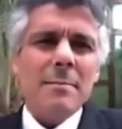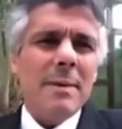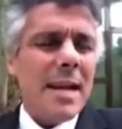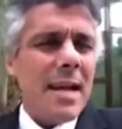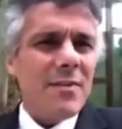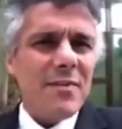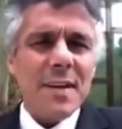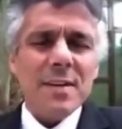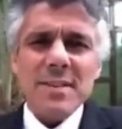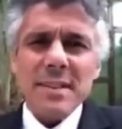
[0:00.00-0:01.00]
بل
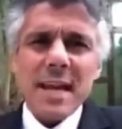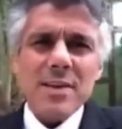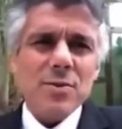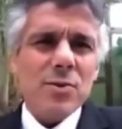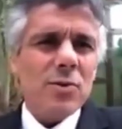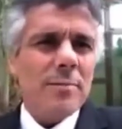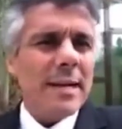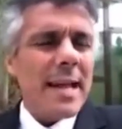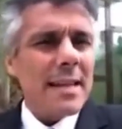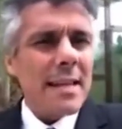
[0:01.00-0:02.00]
2016 نقول لكم
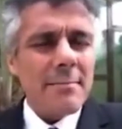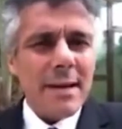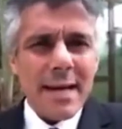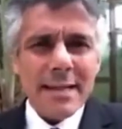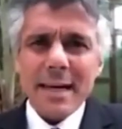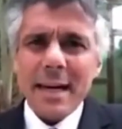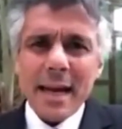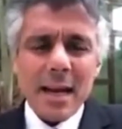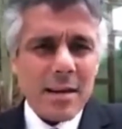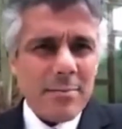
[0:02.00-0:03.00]
باللي هذا مات
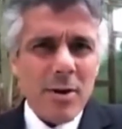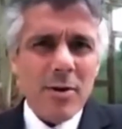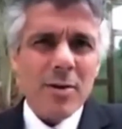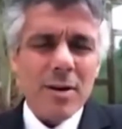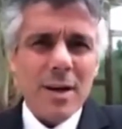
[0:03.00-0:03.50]
الله يرحمه